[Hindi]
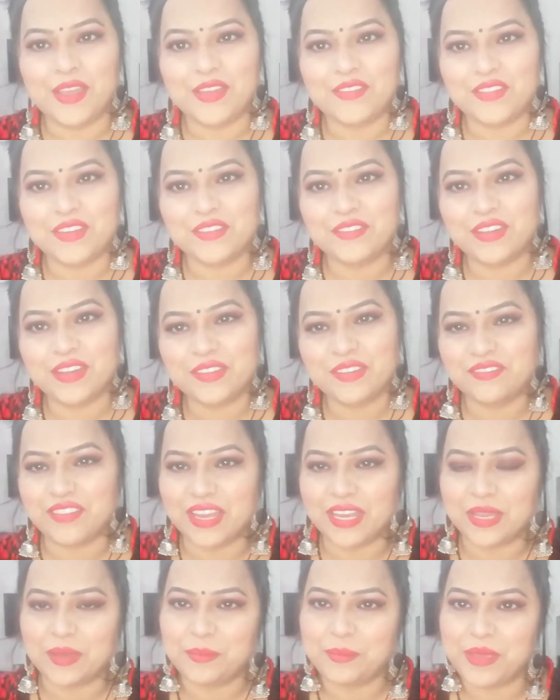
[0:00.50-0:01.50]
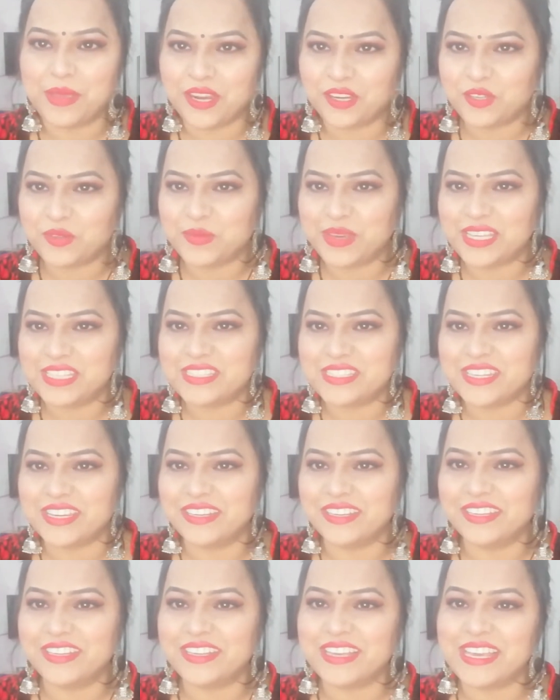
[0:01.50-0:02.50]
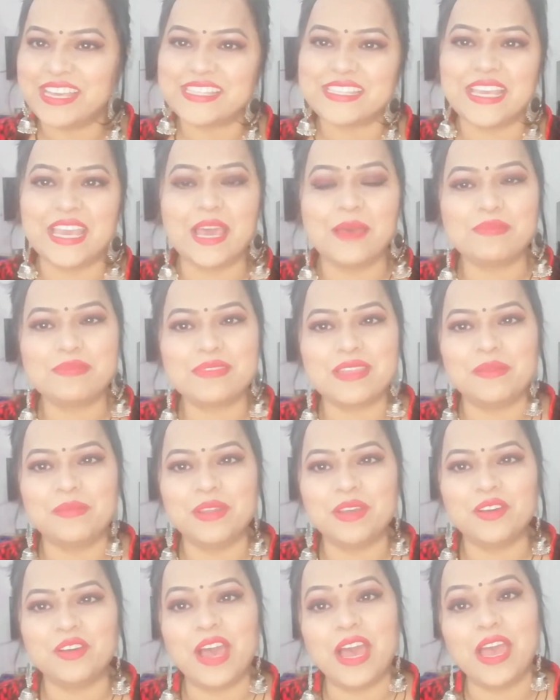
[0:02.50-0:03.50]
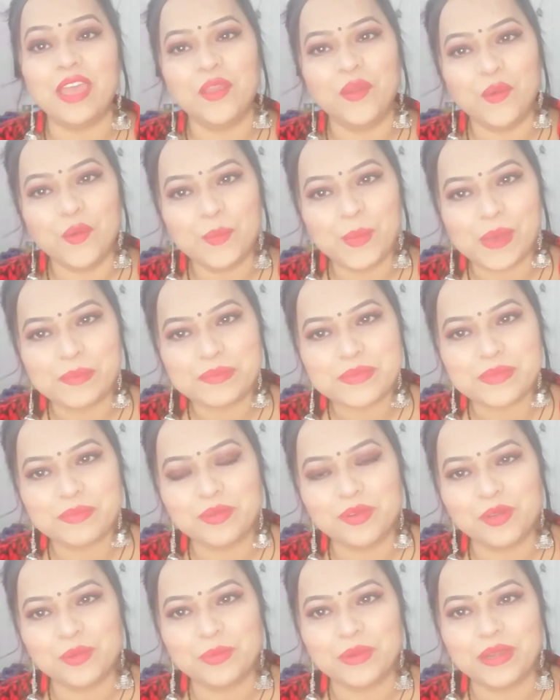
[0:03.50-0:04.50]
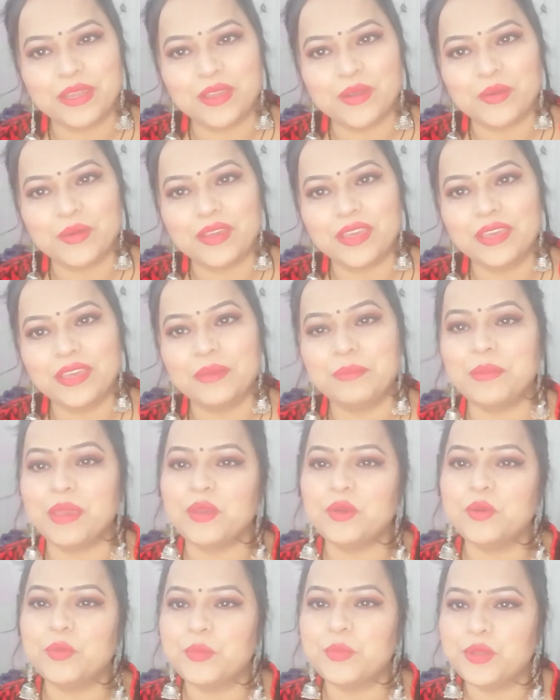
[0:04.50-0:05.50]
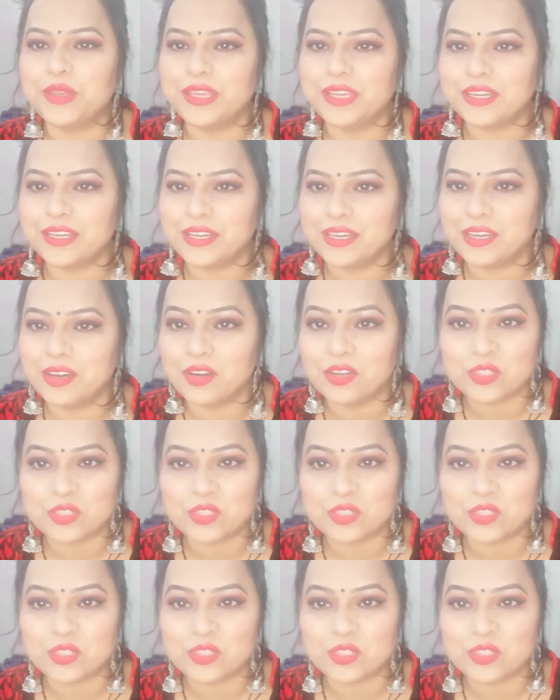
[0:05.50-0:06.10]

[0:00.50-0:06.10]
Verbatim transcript: एवरीवन वेलकम बैक टू माय चैनल कैसे हैं आप सब लोग आई होप आप सब लोग बढ़िया होंगे मैं हूं मोनिका